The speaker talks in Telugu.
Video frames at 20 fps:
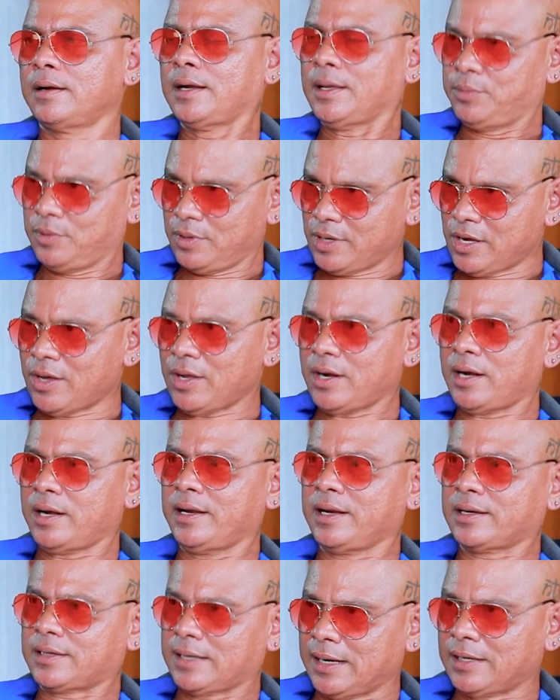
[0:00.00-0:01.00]
డబ్బులు
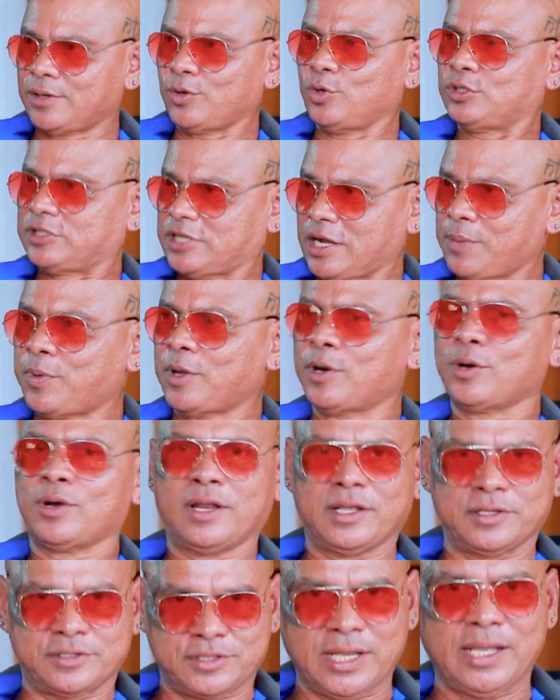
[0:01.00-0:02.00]
కావాలని ఇట్లాంటి లుచ్చా పనులు
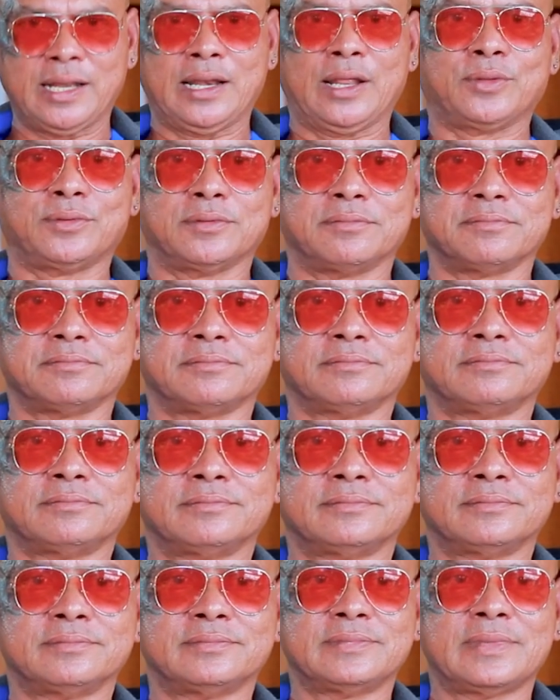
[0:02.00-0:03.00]
నేను చేయలేదు
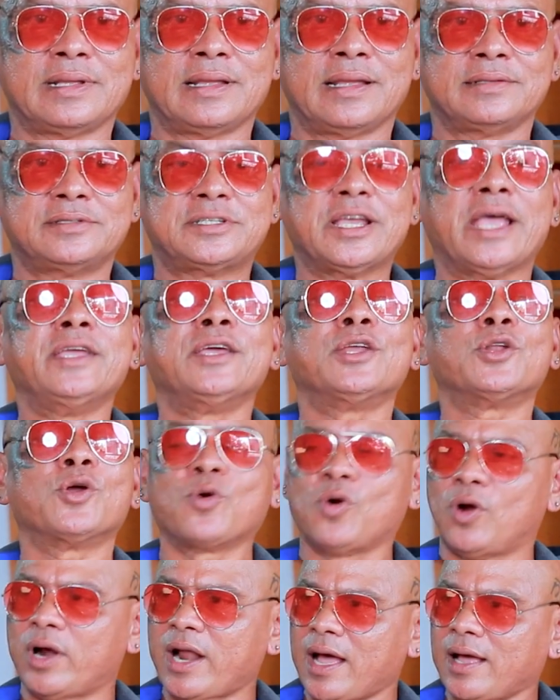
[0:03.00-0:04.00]
చెయ్యను
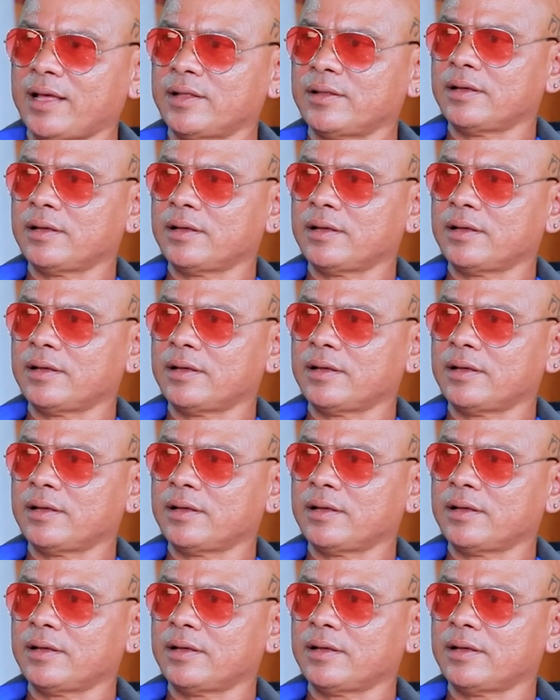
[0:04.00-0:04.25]
కూడా